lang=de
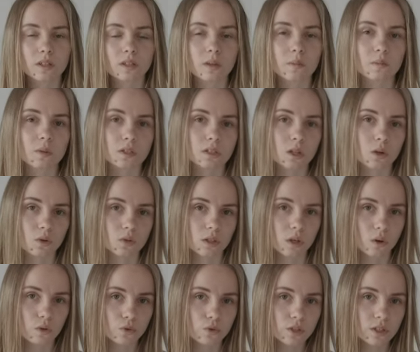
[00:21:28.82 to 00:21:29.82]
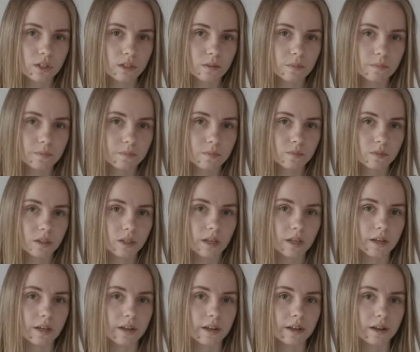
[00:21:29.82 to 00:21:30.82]
ihm das Haus aufstellen
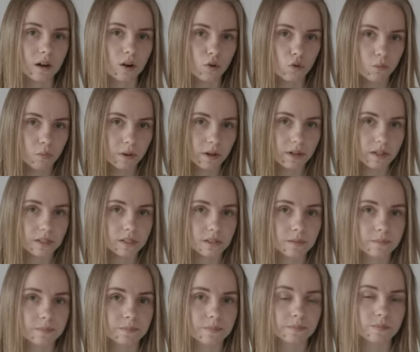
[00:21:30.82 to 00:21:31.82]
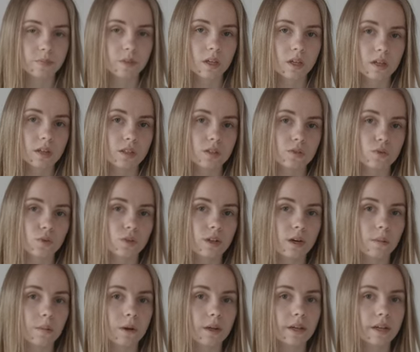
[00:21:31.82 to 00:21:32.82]
gegen einen Aufpreis. Das wird
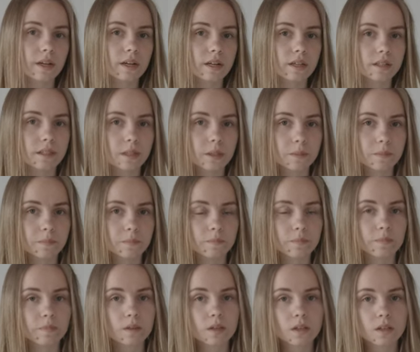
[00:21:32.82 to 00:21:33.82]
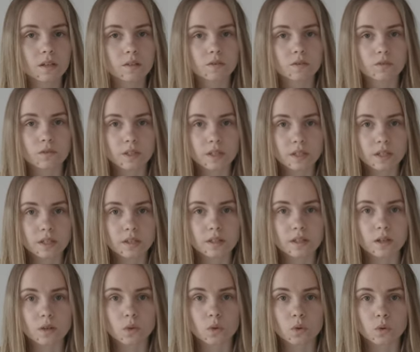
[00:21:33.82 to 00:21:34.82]
aber je nachdem, wie
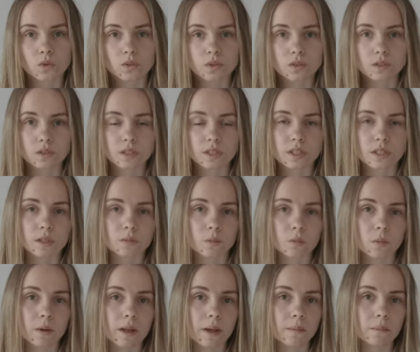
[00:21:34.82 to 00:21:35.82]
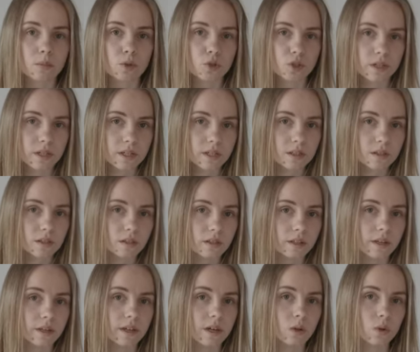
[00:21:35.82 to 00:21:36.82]
der Kunde sich das Mobilheim bestellt,
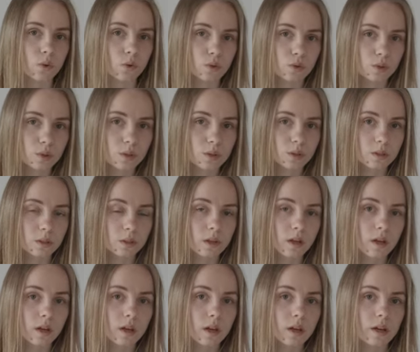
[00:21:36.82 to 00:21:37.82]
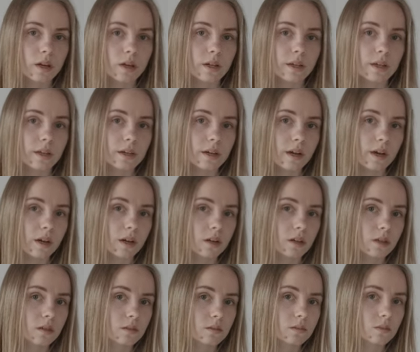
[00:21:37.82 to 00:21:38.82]
je nach Größe, je
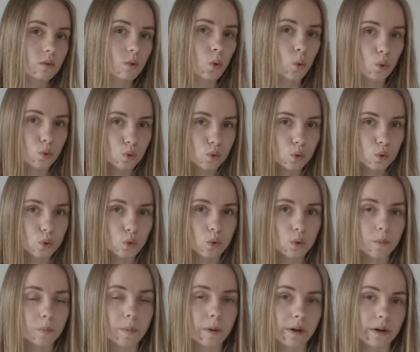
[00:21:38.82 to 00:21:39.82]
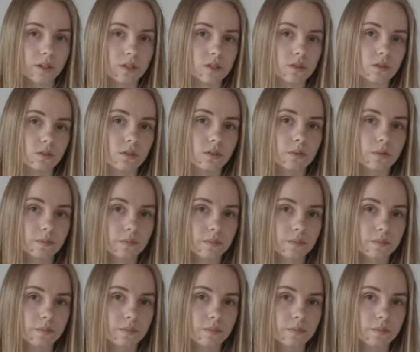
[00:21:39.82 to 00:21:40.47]
nach Grundstück berechnet.